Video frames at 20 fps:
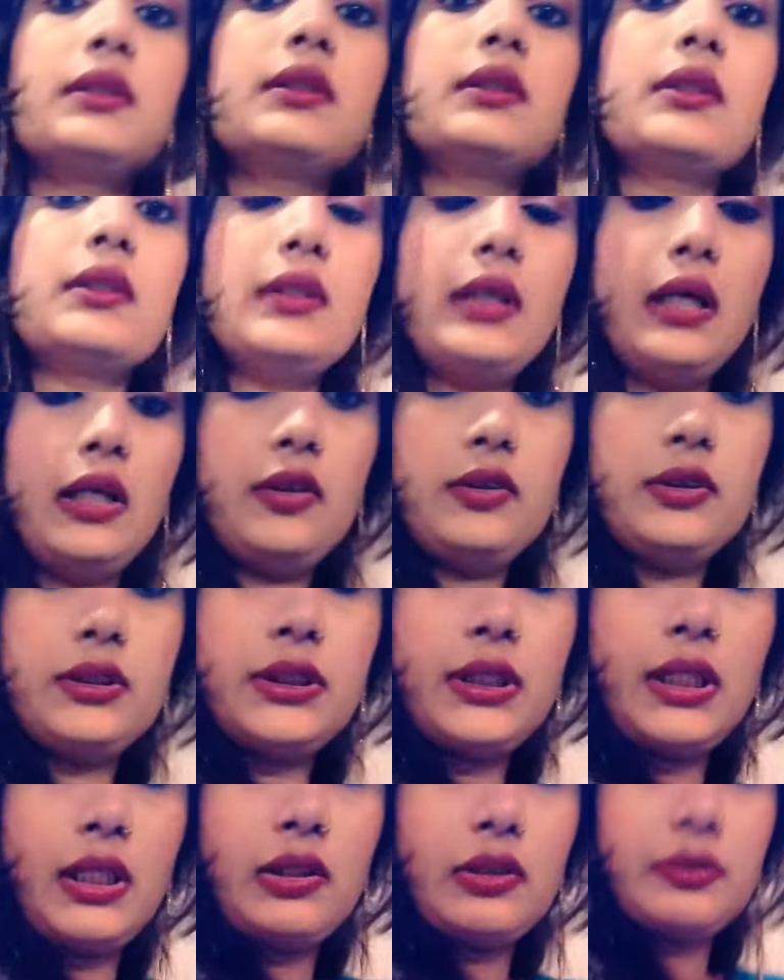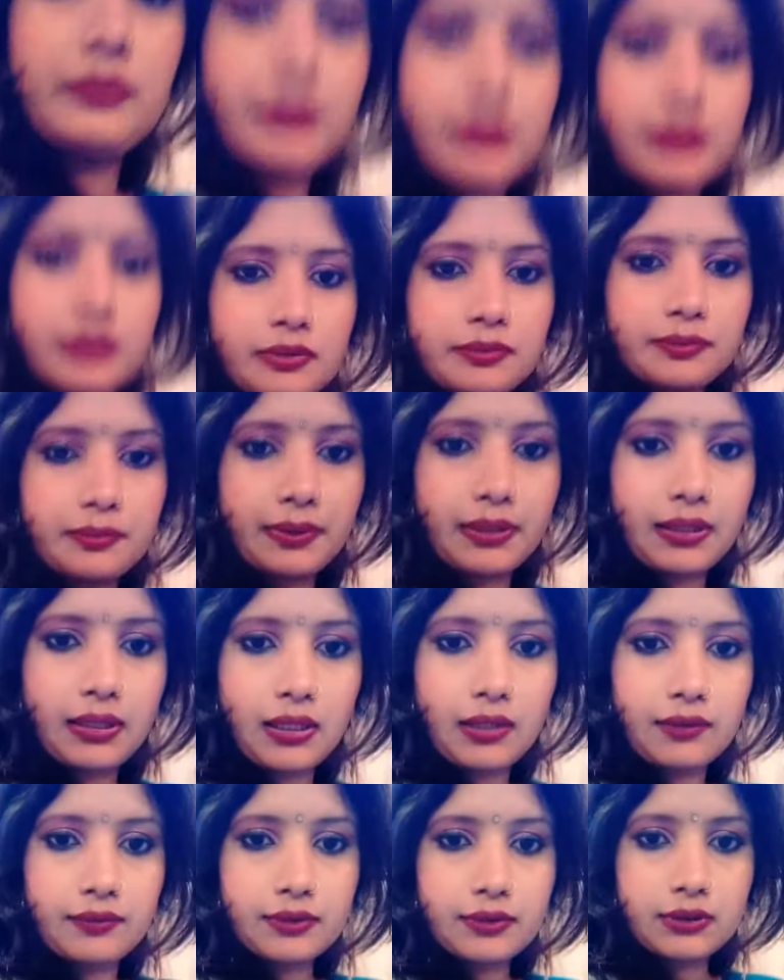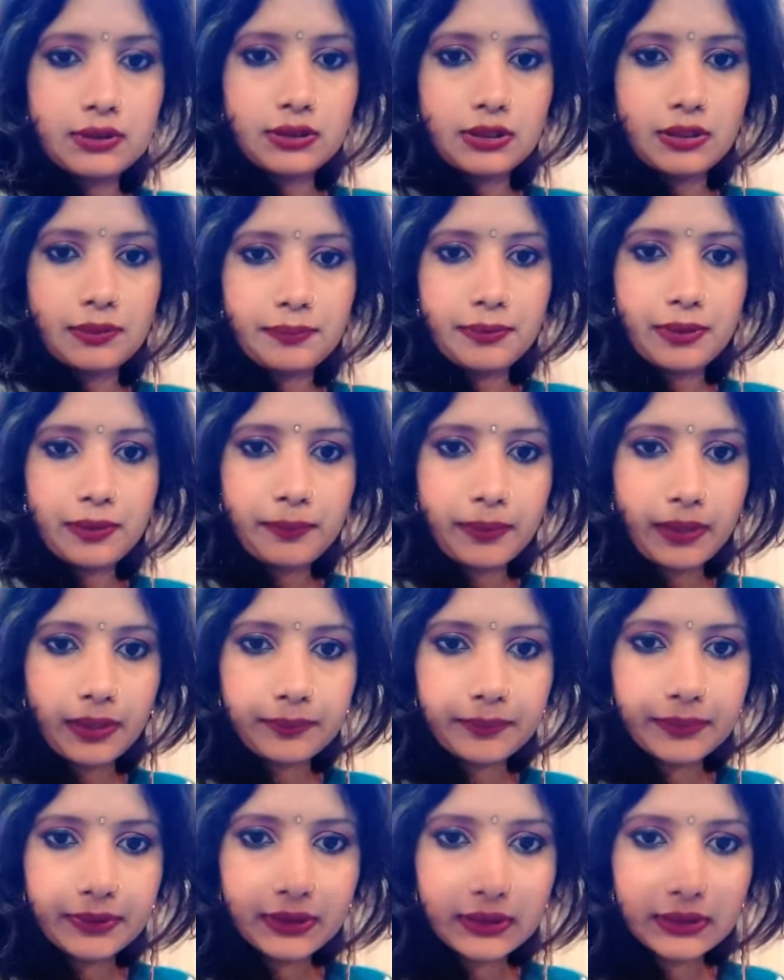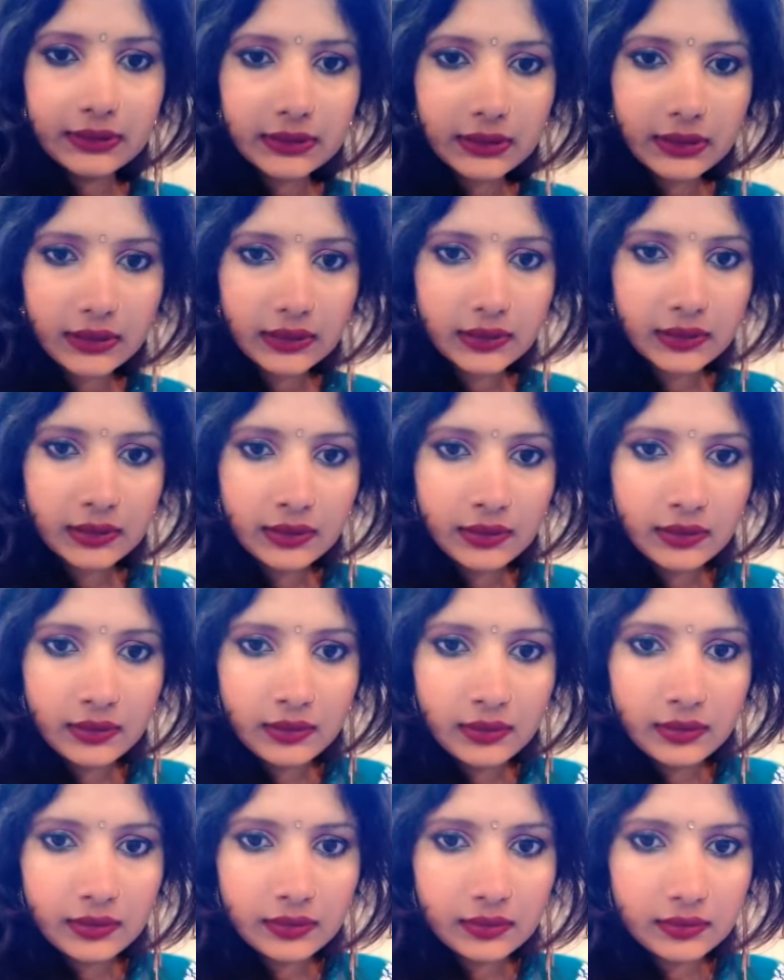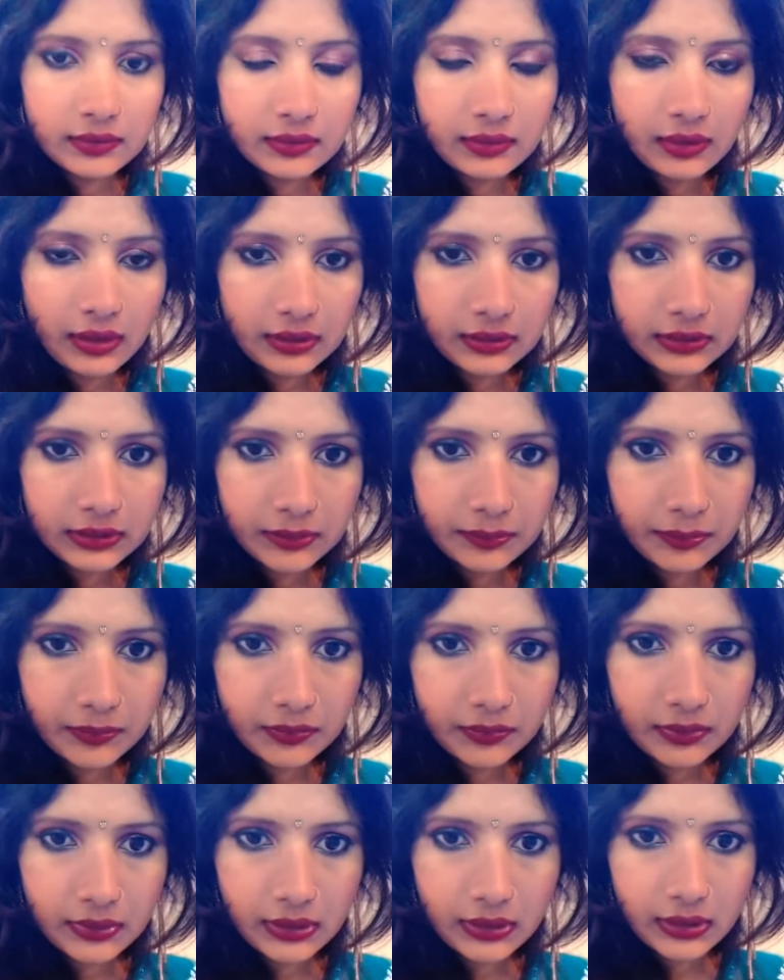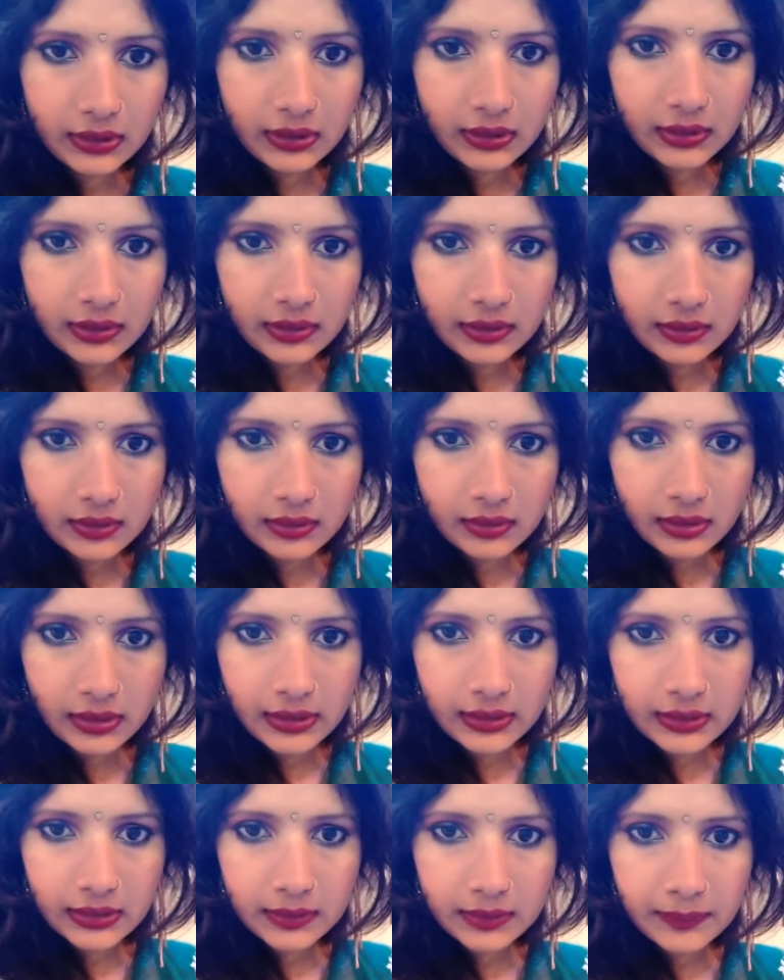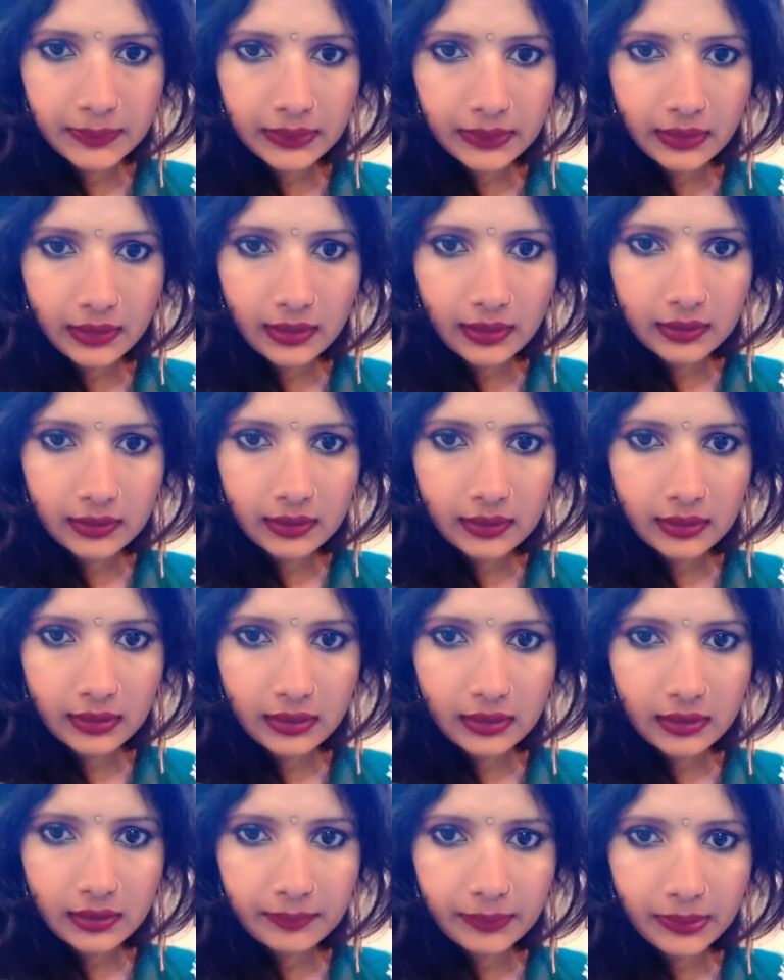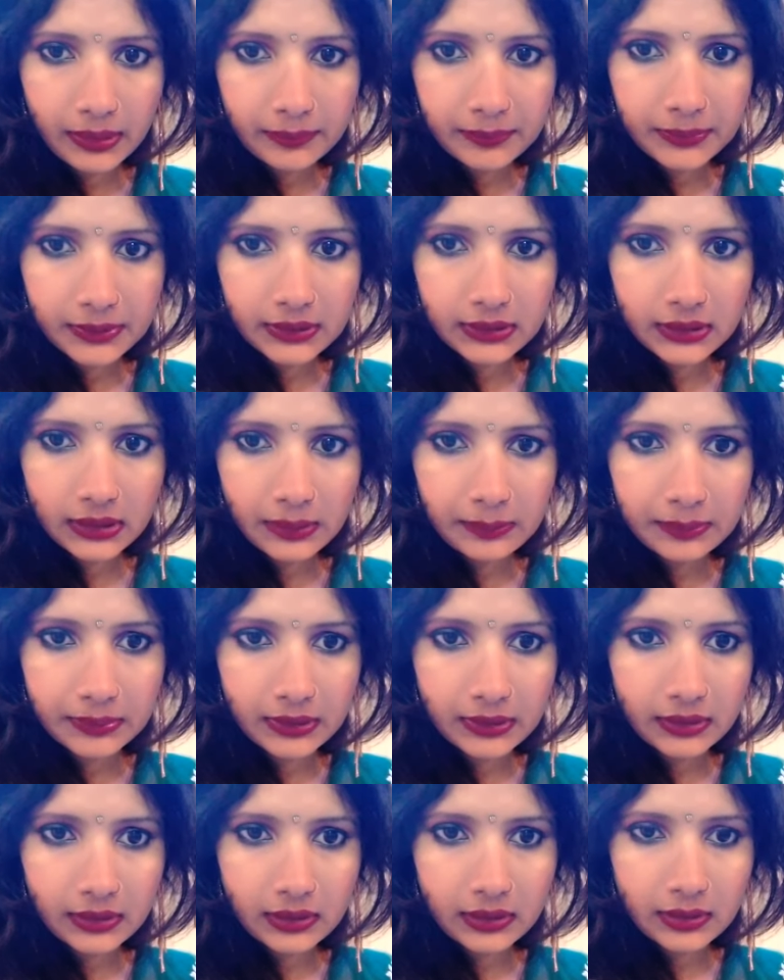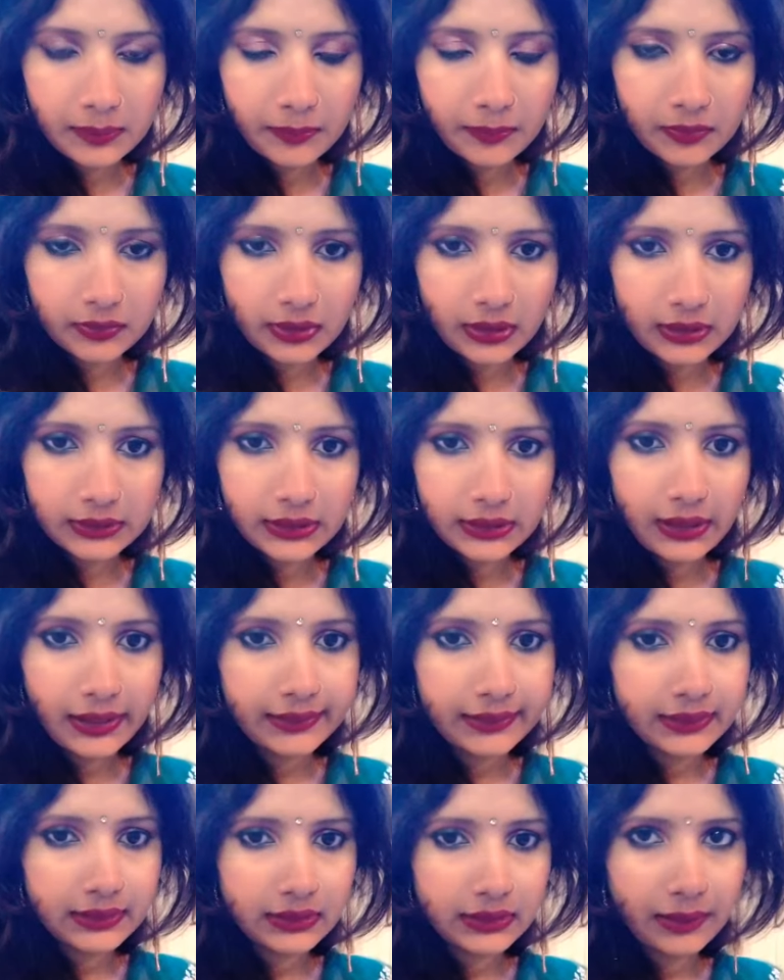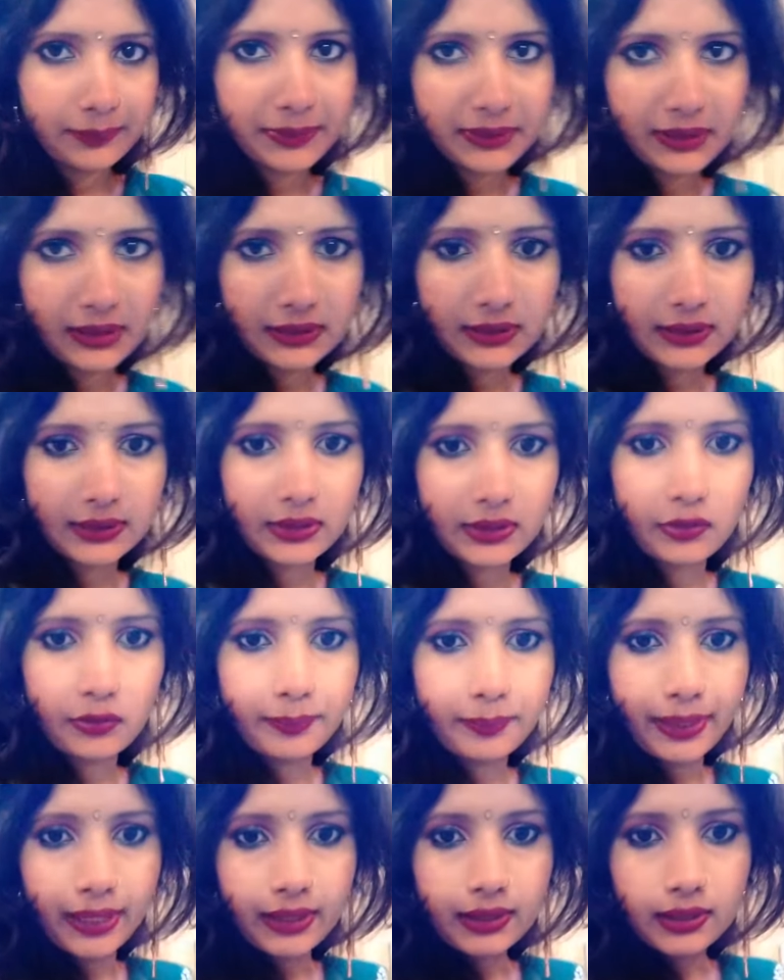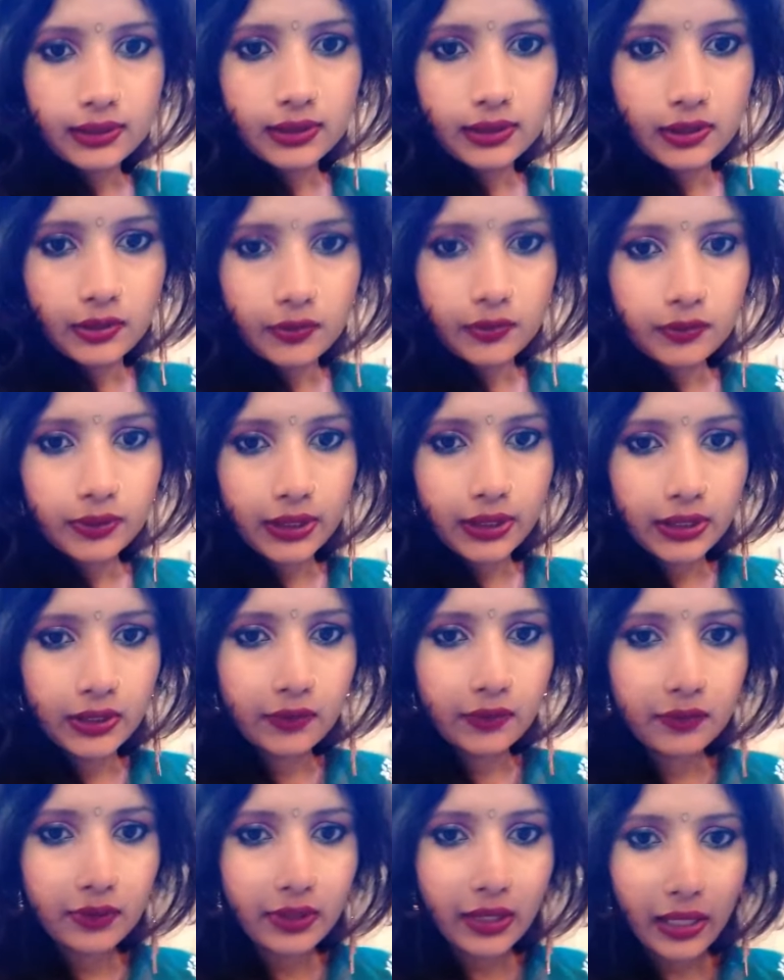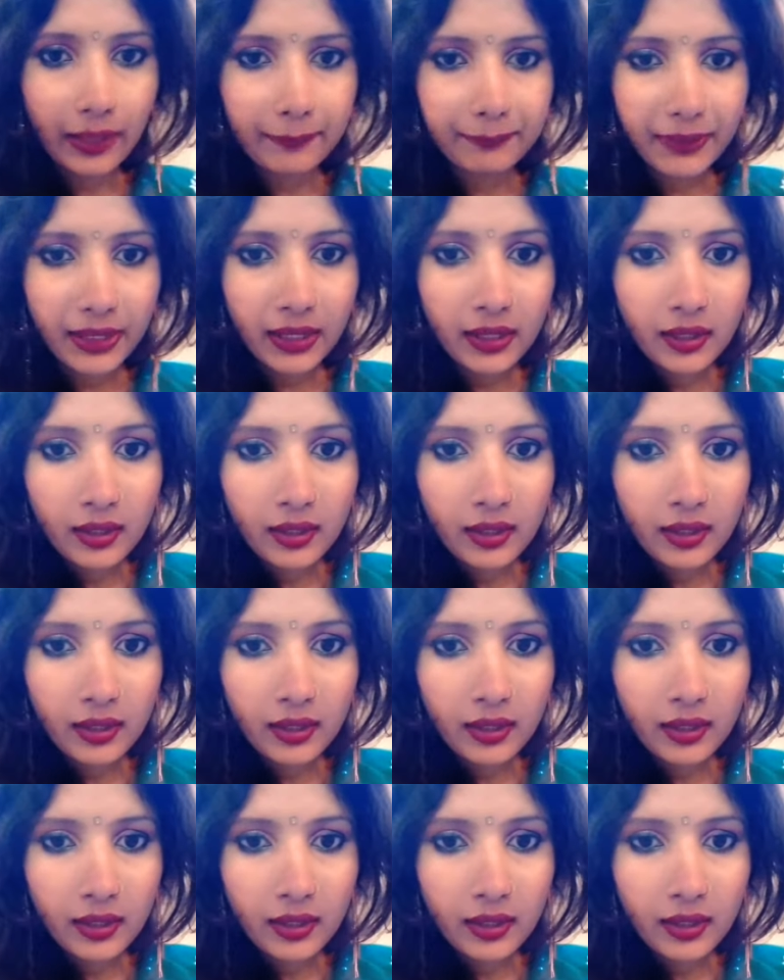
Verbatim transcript: तो हेलो जी हेलो वेलकम हुआ लाइव स्ट्रीम में भाभी जी हाँ जी बोलिए एड्रेस बताना ना भाभी जी आपके घर पहुँचा जी एड्रेस नहीं बता सकती हूँ बाय किसी को किन्हीं को यहाँ पे